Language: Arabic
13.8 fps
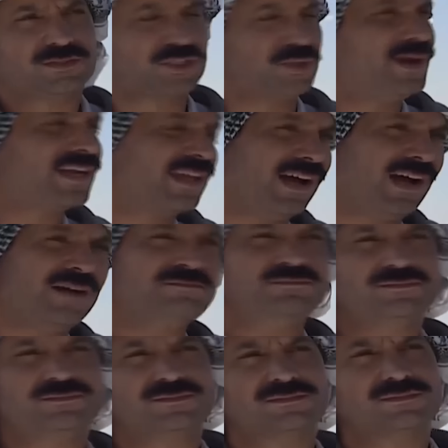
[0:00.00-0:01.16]
شو بك يا عم؟
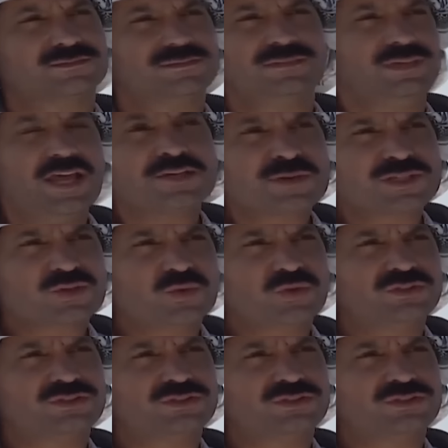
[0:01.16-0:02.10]
ليش مزعوج؟